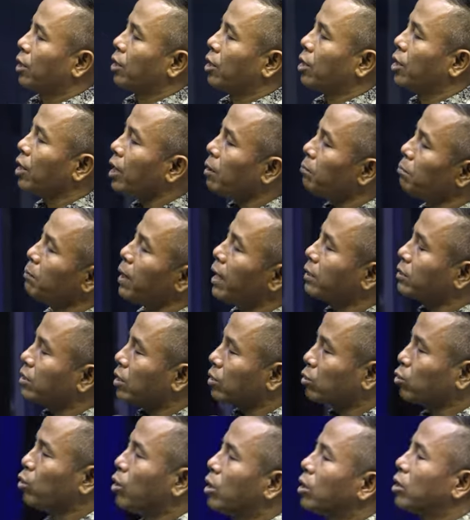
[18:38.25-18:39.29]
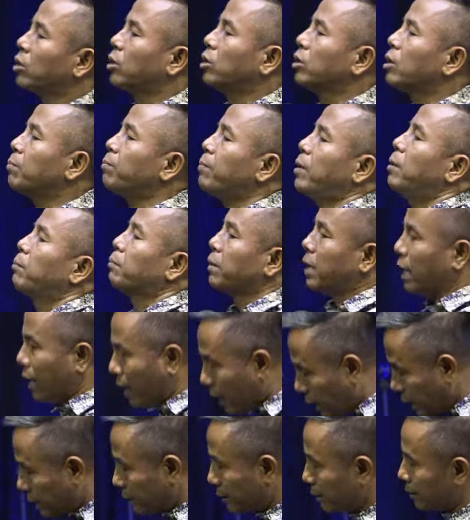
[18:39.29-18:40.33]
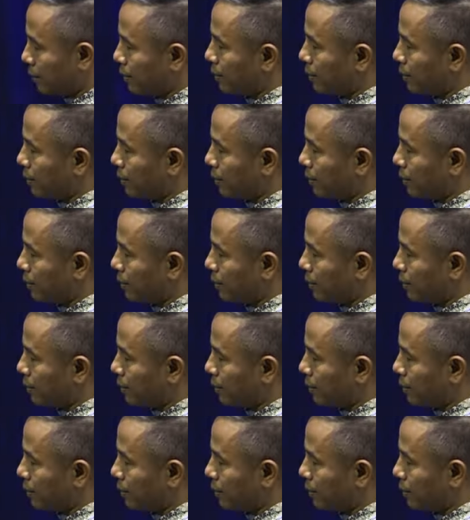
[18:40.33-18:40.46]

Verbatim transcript: khiêm bàn từ tua cướp âm nát,